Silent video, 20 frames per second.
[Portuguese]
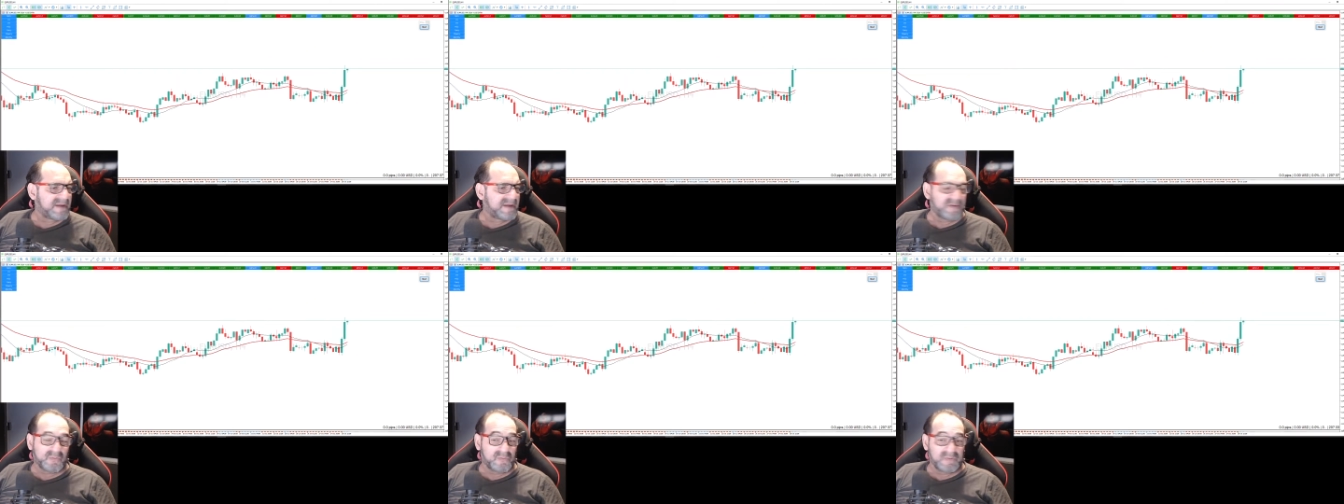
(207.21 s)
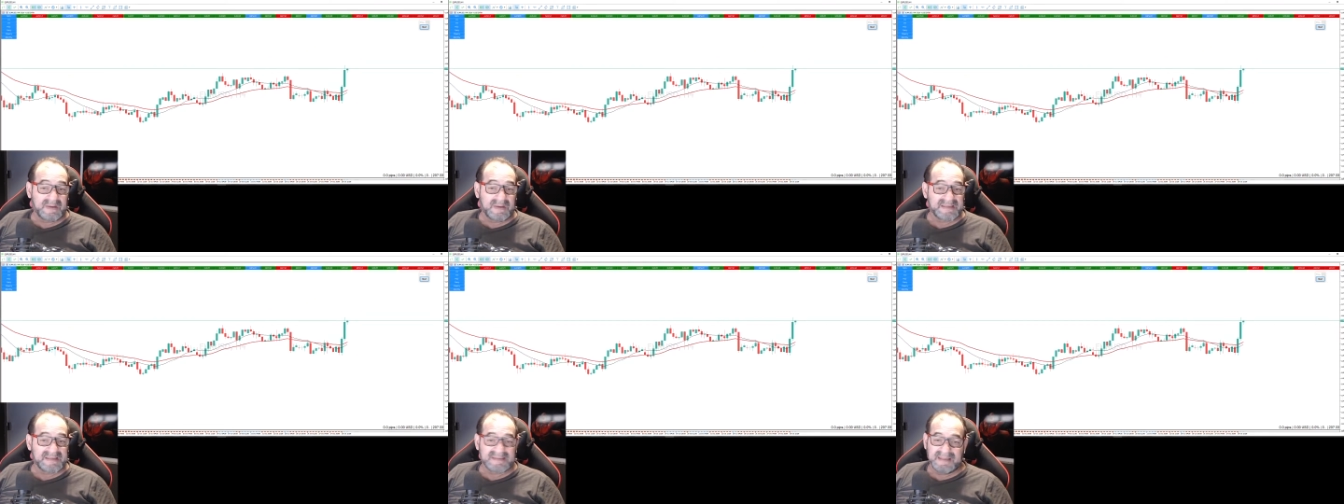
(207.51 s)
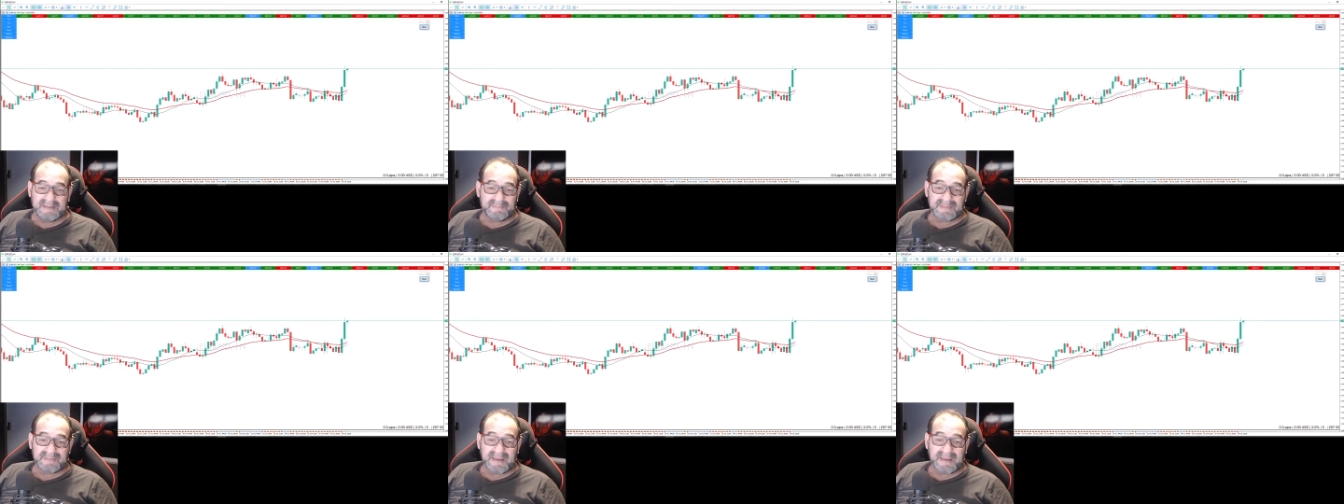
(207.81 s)
Euro A
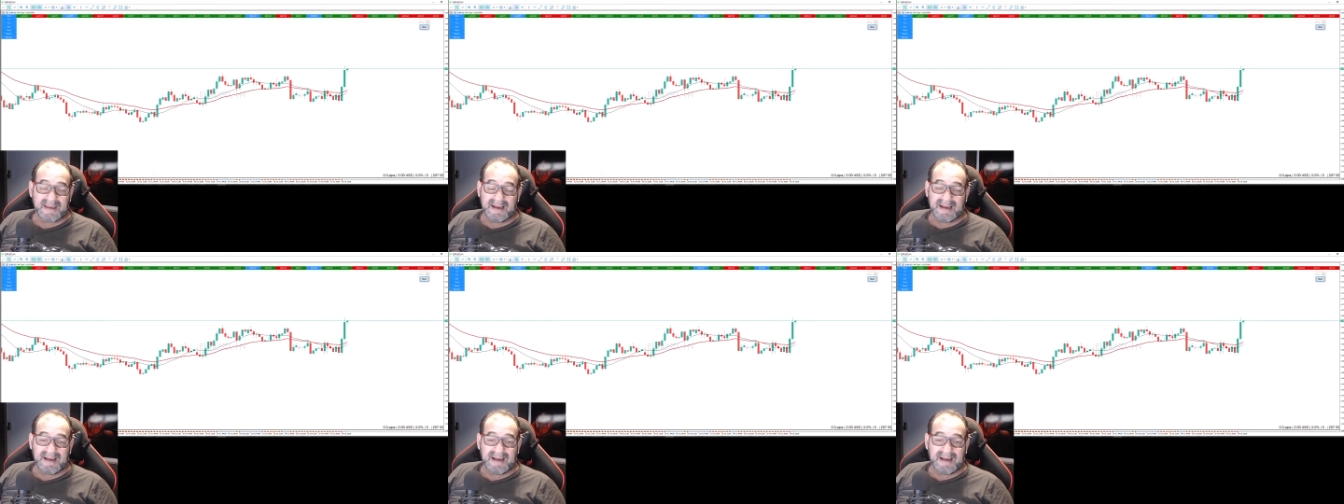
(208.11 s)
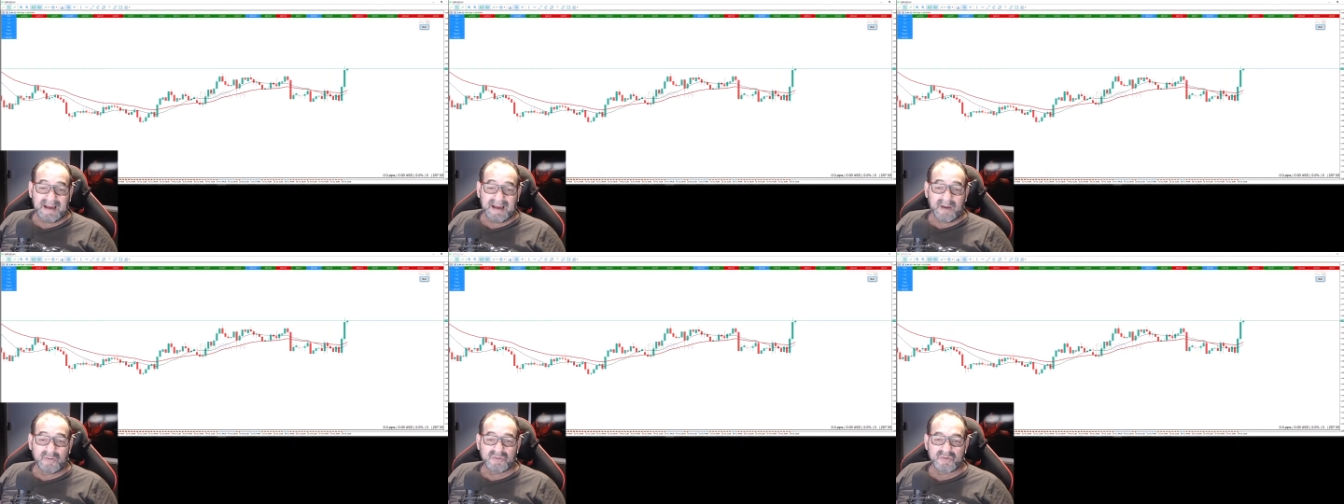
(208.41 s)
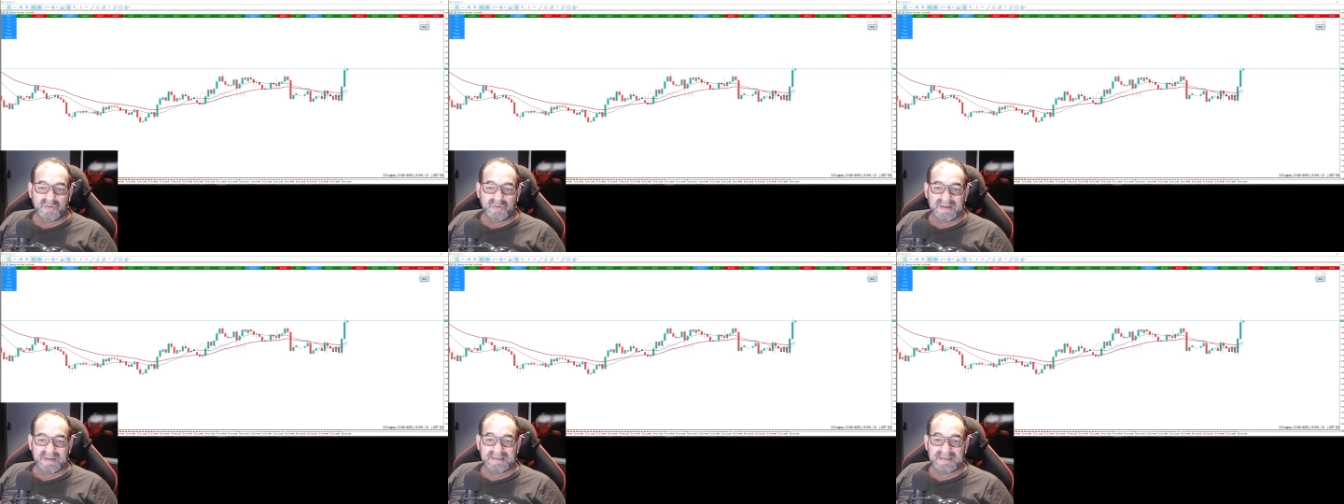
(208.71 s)
ah,
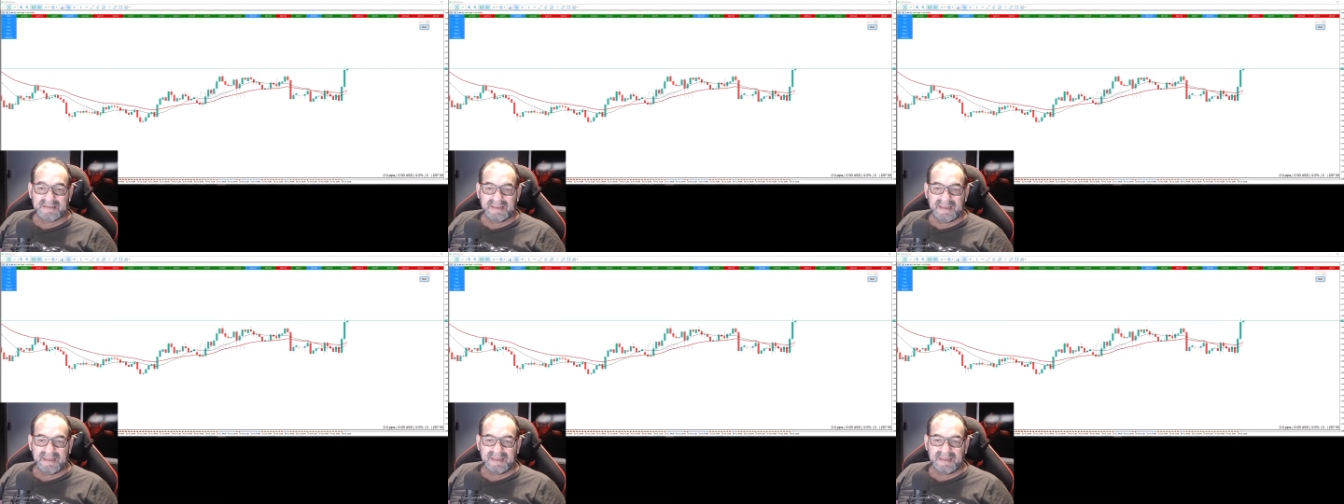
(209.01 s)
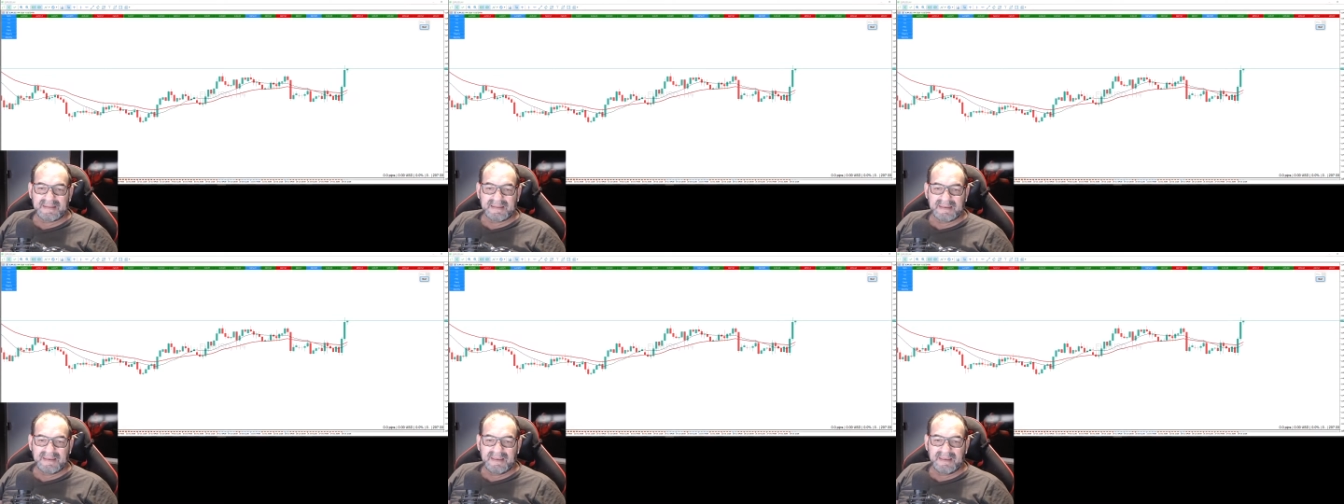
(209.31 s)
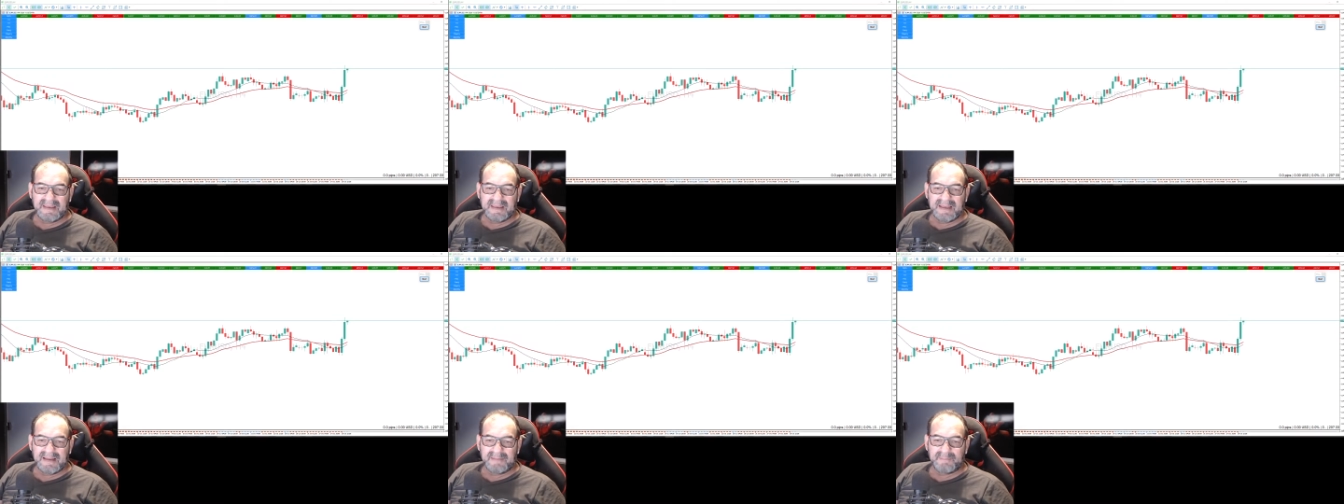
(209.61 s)
Audio USD, tá
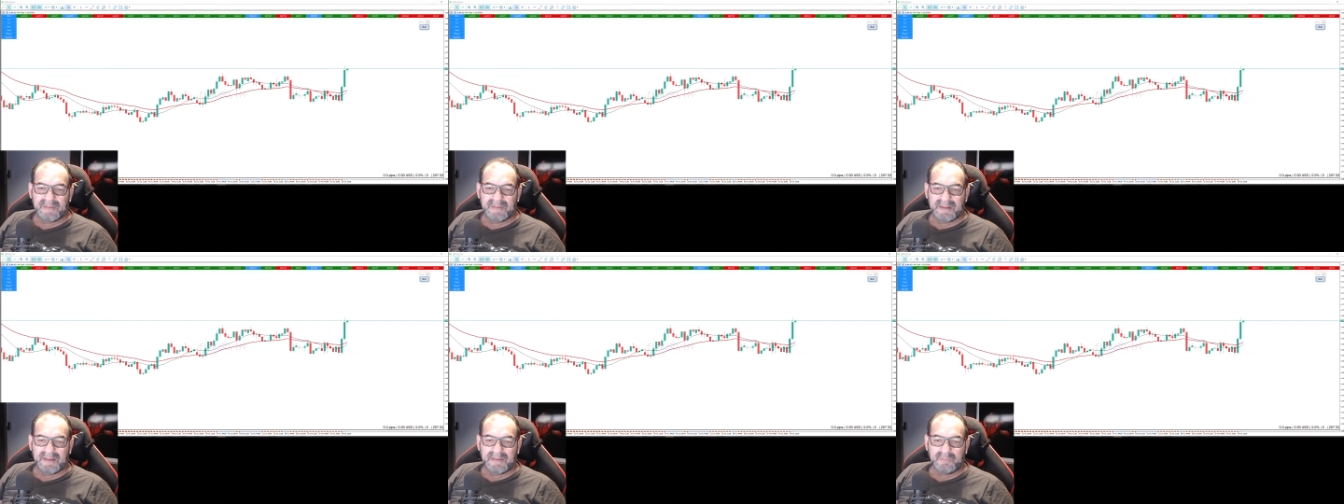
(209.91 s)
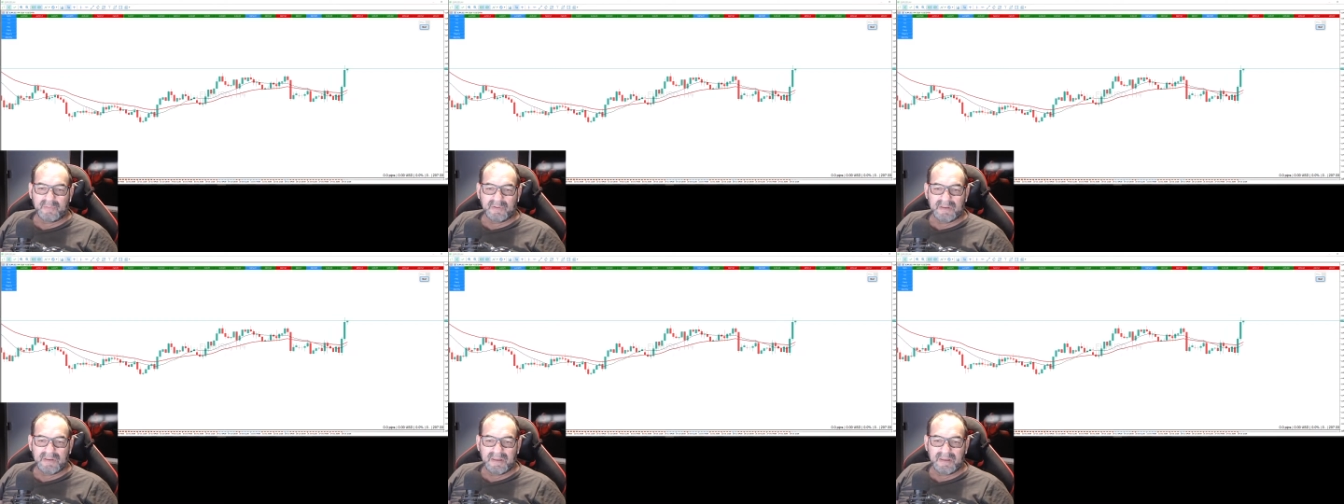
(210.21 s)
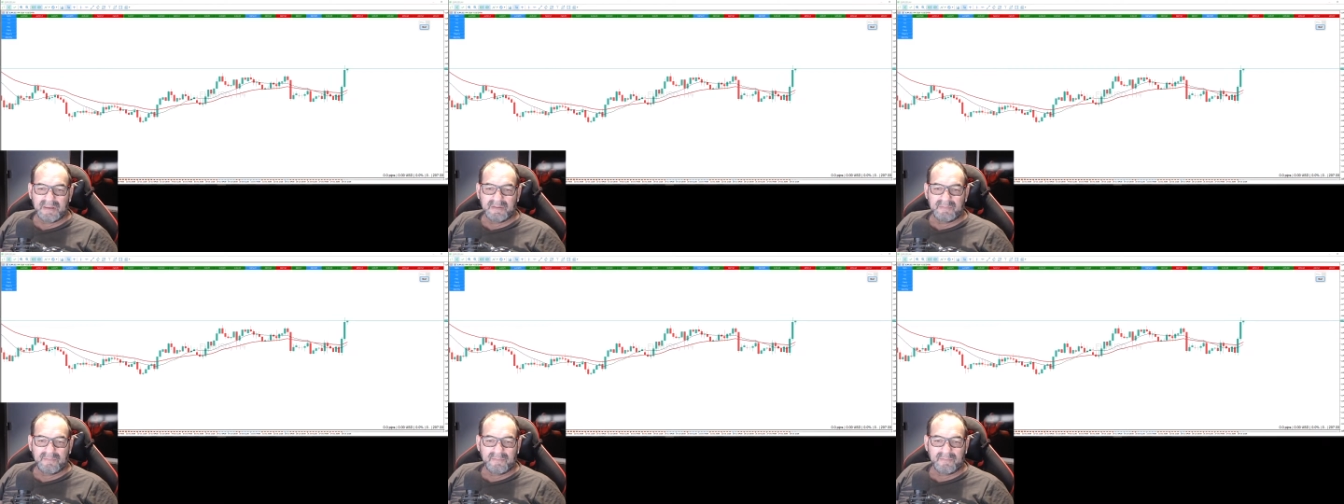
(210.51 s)
aqui ela, peraí um
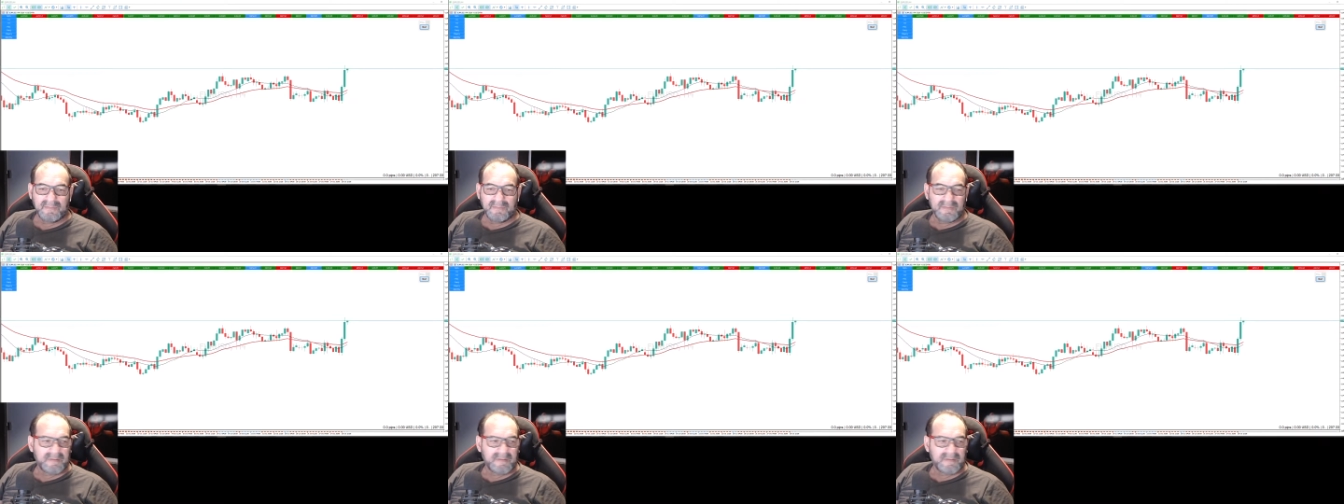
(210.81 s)
pouquinho.